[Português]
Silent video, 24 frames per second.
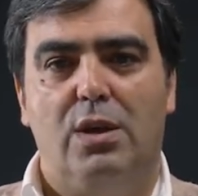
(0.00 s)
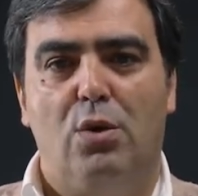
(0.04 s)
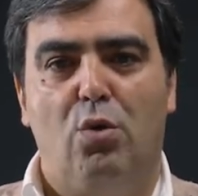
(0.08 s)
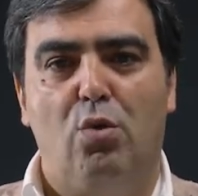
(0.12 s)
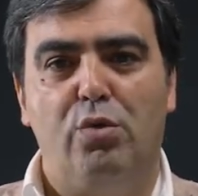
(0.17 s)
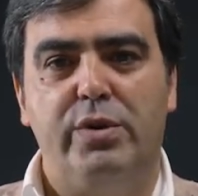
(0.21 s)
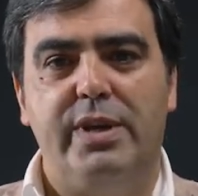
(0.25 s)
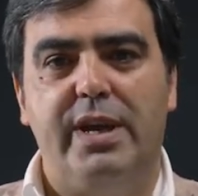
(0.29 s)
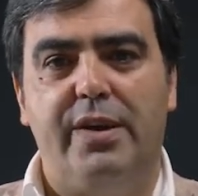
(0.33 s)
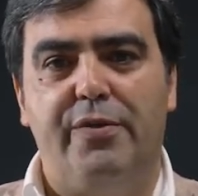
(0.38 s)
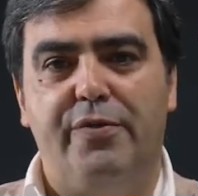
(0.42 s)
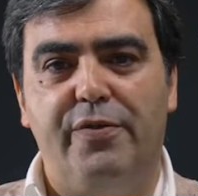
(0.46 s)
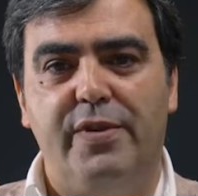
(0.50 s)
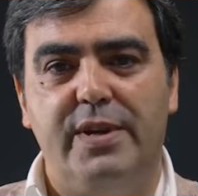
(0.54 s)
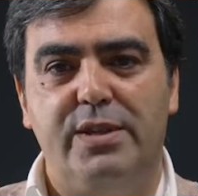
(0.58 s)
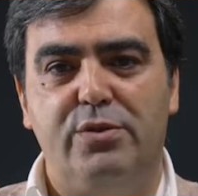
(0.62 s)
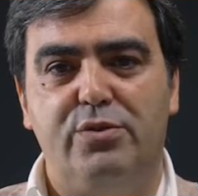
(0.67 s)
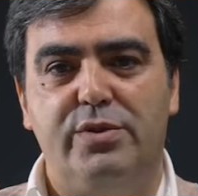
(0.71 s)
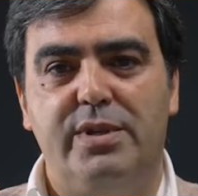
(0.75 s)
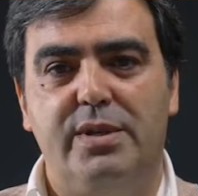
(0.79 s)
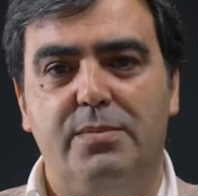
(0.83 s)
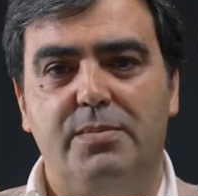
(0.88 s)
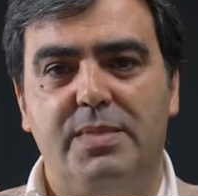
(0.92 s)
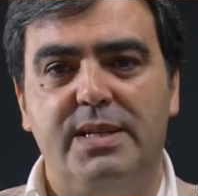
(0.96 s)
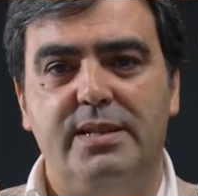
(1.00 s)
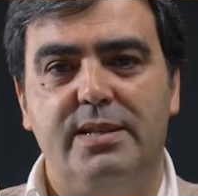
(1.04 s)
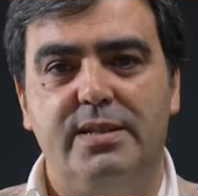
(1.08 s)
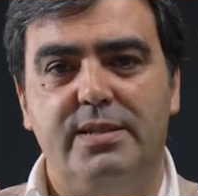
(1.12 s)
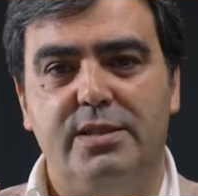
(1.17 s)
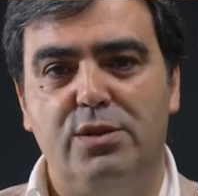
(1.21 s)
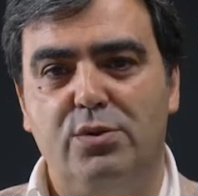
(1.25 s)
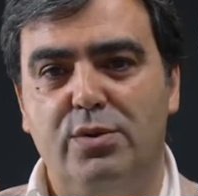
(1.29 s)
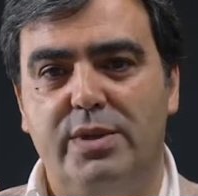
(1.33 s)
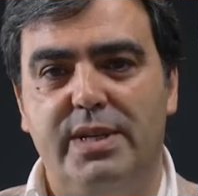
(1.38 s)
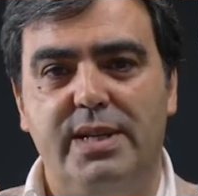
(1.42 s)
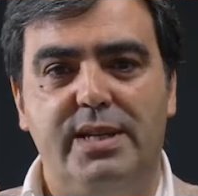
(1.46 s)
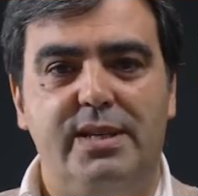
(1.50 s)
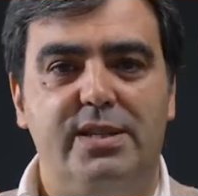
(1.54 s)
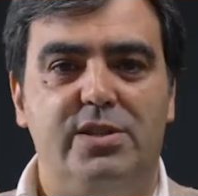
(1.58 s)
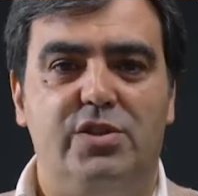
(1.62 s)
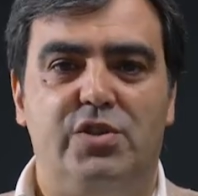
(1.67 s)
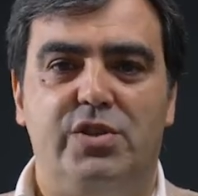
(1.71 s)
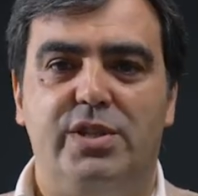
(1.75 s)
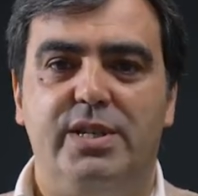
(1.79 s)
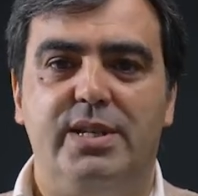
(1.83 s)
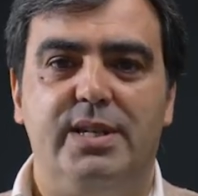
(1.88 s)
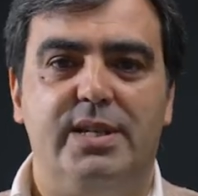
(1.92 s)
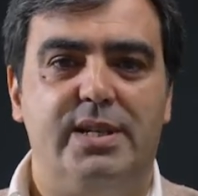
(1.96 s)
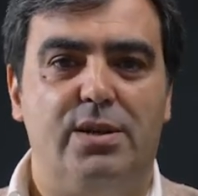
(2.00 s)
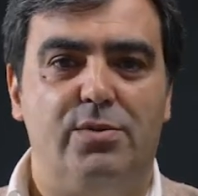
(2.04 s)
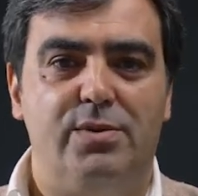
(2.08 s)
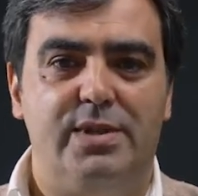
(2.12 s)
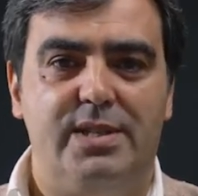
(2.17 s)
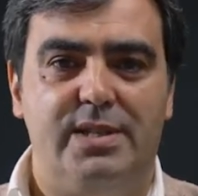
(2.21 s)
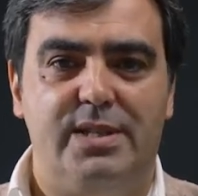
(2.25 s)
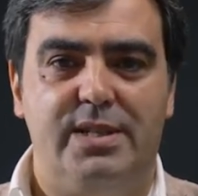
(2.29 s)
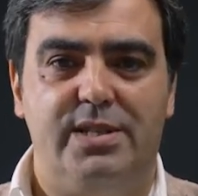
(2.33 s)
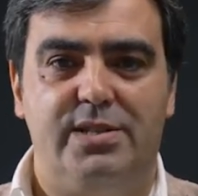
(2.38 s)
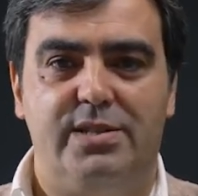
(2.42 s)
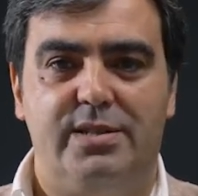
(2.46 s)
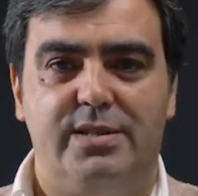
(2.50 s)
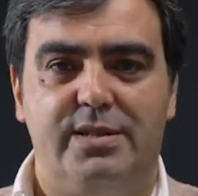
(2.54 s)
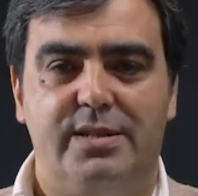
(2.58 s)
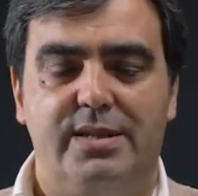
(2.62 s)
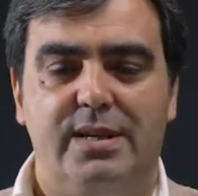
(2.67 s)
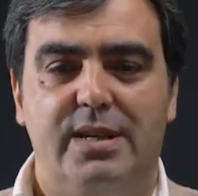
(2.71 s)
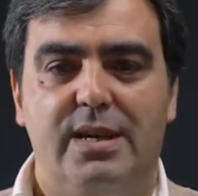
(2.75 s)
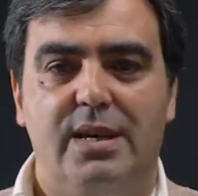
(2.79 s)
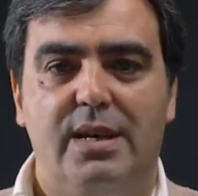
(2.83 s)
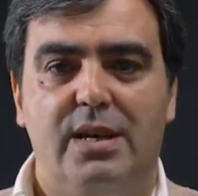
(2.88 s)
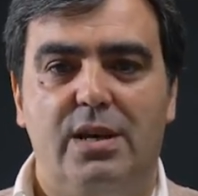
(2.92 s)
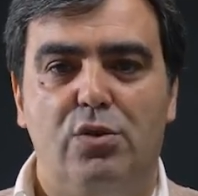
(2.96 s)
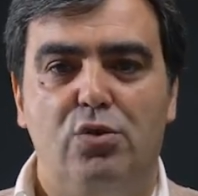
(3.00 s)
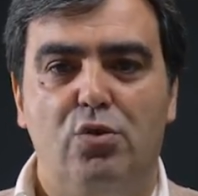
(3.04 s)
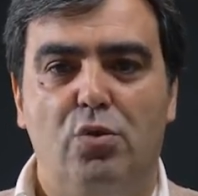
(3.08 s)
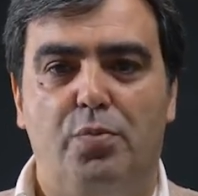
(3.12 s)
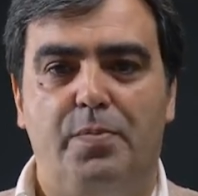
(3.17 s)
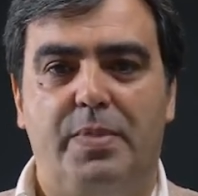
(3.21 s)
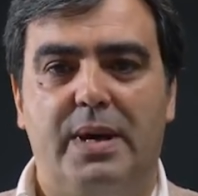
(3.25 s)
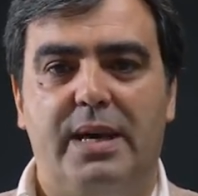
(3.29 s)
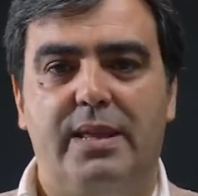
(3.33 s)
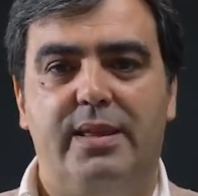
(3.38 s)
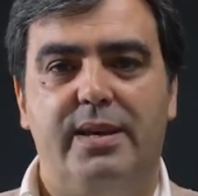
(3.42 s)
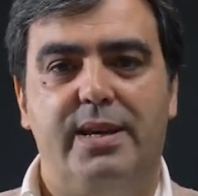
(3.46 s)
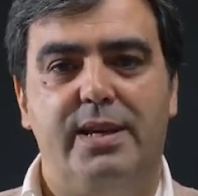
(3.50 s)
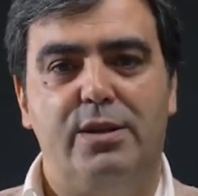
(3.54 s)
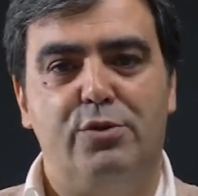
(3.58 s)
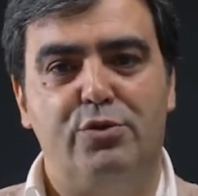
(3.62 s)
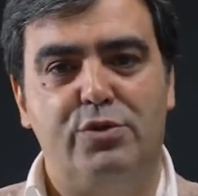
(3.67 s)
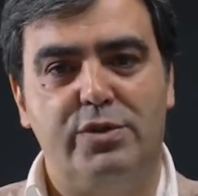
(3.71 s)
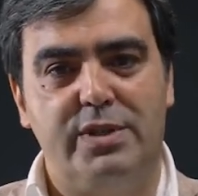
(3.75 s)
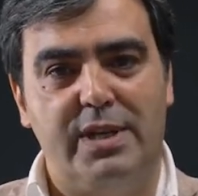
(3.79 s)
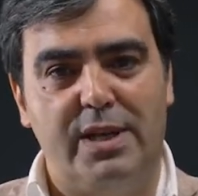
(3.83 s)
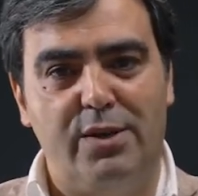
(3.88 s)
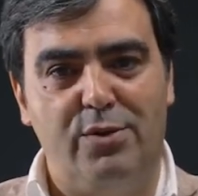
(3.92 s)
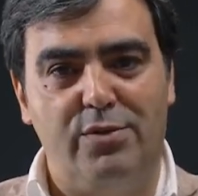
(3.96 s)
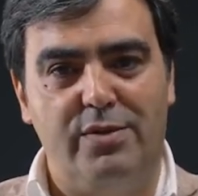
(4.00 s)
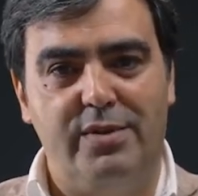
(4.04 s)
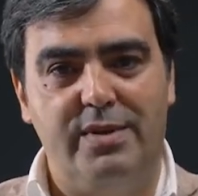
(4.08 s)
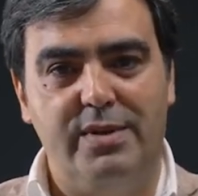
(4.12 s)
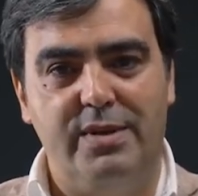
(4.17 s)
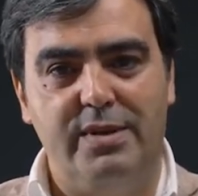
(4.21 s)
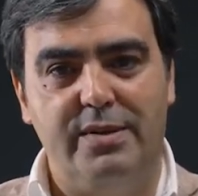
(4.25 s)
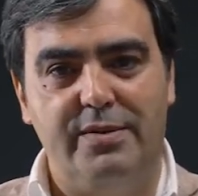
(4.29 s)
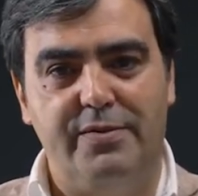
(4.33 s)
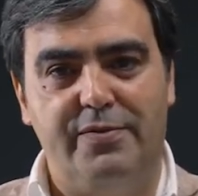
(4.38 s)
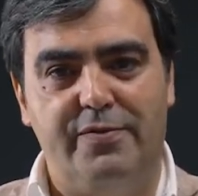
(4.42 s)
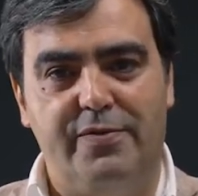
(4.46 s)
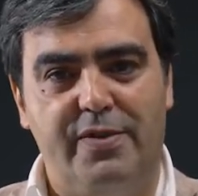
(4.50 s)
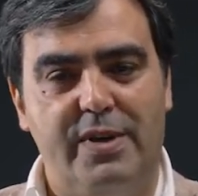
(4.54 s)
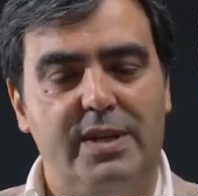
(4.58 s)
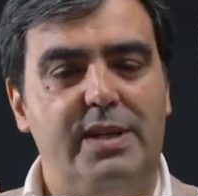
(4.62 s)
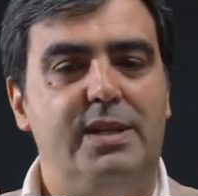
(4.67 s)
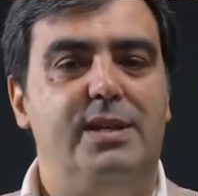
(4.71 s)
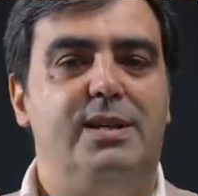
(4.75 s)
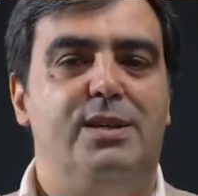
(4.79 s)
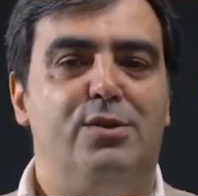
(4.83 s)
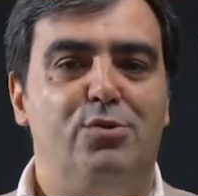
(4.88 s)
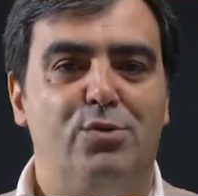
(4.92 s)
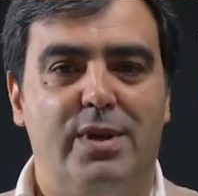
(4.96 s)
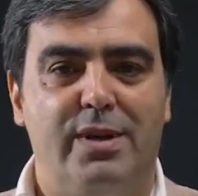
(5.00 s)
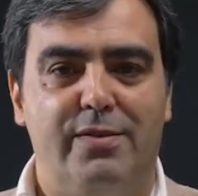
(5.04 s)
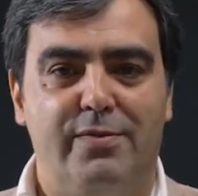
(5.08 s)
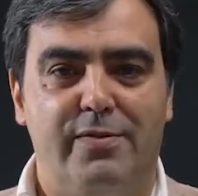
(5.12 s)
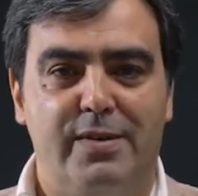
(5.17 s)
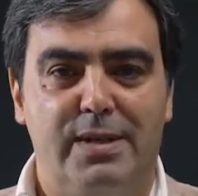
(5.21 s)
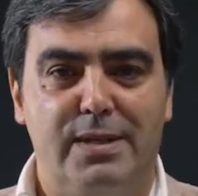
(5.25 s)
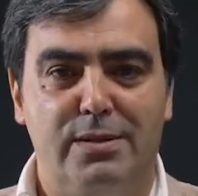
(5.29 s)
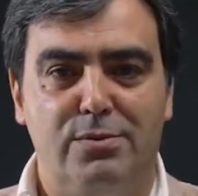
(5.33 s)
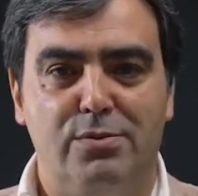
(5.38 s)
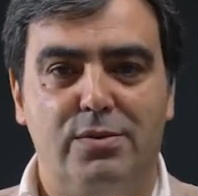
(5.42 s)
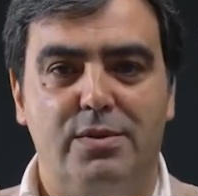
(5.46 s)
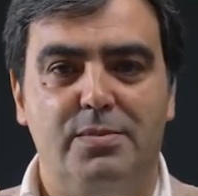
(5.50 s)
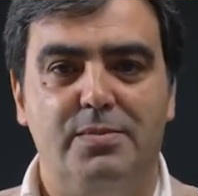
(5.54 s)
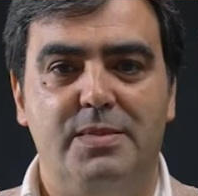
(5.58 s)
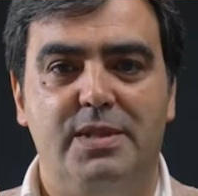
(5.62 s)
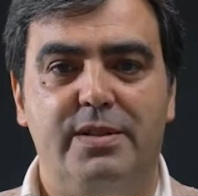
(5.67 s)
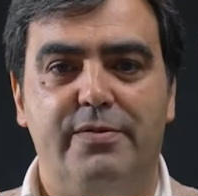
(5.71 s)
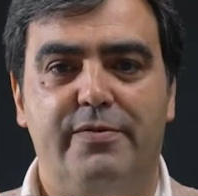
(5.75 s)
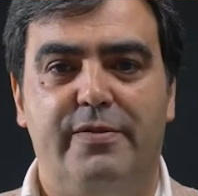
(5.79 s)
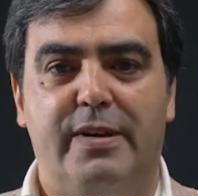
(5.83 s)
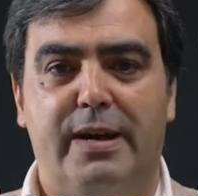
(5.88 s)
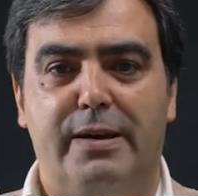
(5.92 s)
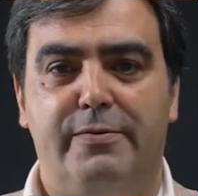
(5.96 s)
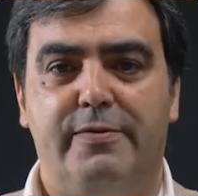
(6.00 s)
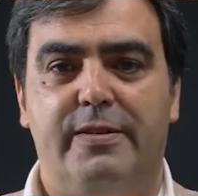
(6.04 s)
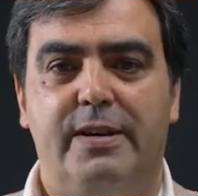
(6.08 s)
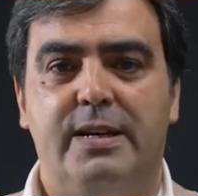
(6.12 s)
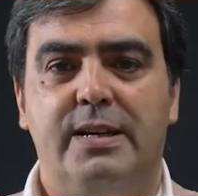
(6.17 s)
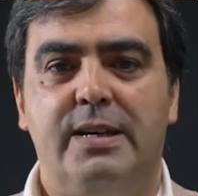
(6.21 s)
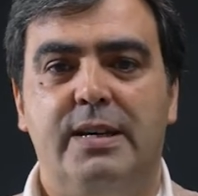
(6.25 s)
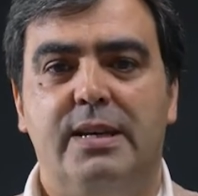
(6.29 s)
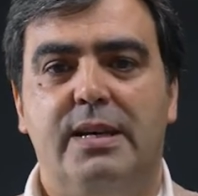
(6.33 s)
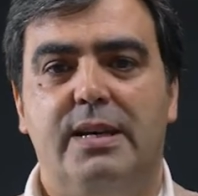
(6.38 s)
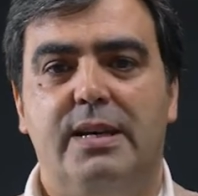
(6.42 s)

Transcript: o que é feito também da senhora que existia não existe do padeiro cheio de farinha no cabelo que me levava